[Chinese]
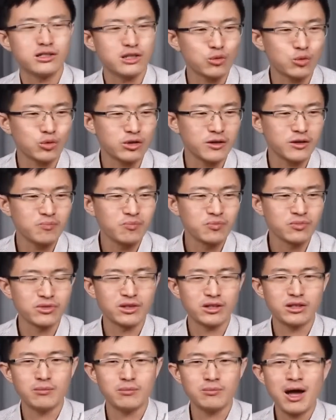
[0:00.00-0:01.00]
结果呢，
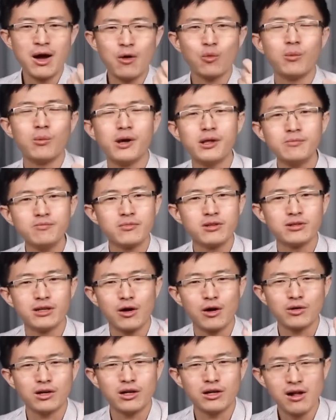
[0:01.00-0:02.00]
你骂我们，
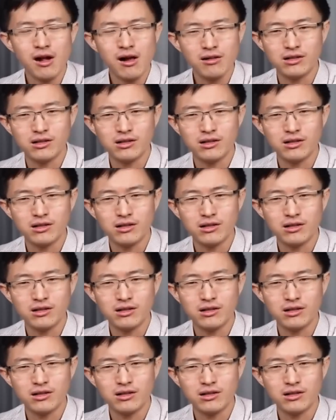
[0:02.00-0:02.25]
然后呢，